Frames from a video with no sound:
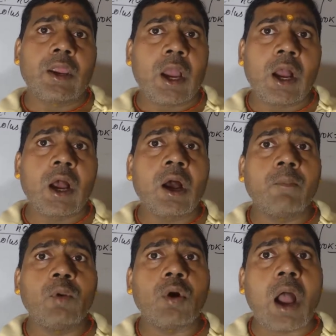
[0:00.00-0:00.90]
यहाँ
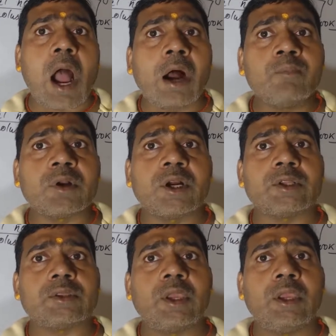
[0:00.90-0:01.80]
हम लोग आम
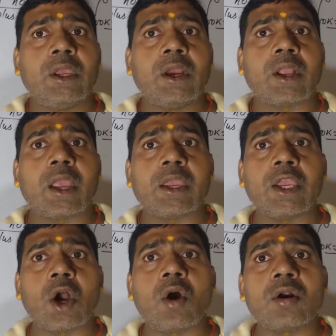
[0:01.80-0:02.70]
कहते हैं या कहीं